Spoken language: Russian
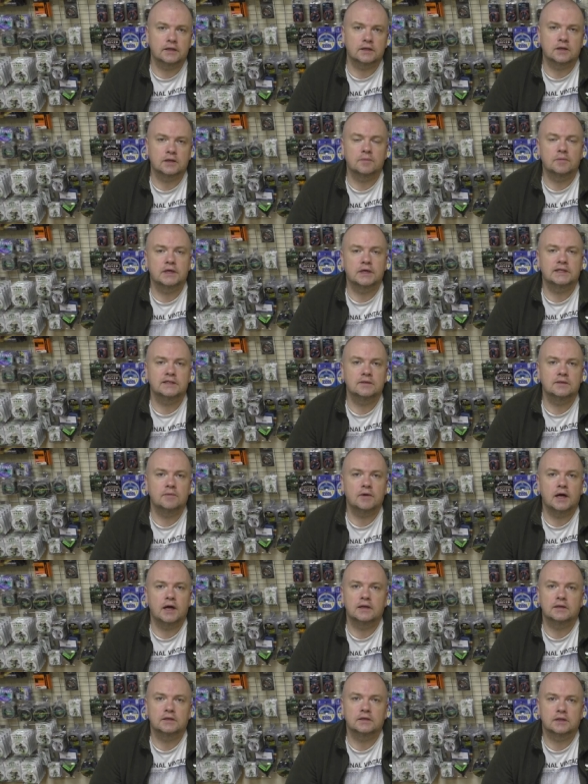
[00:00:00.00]
Это
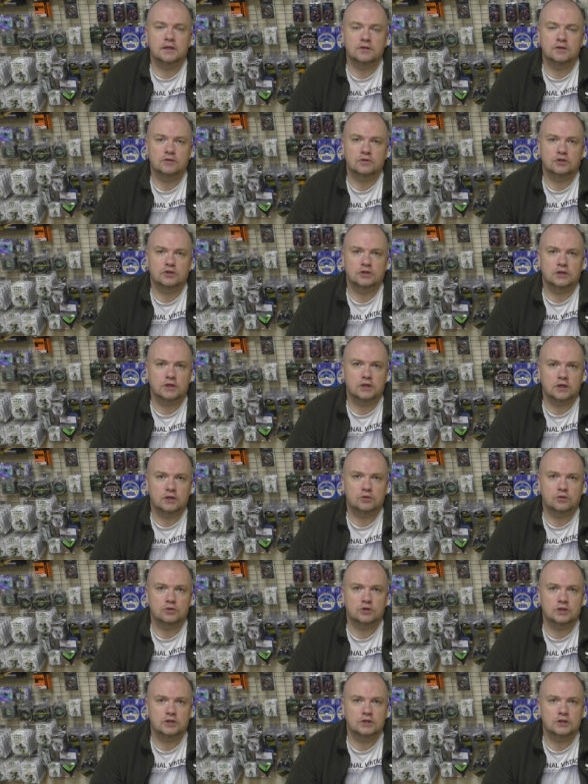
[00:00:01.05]
максимально надежный
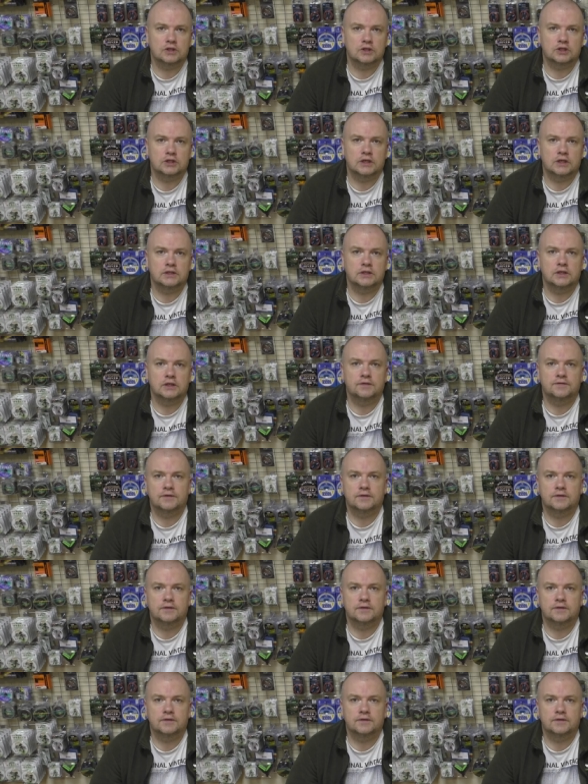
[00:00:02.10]
катушка-держатель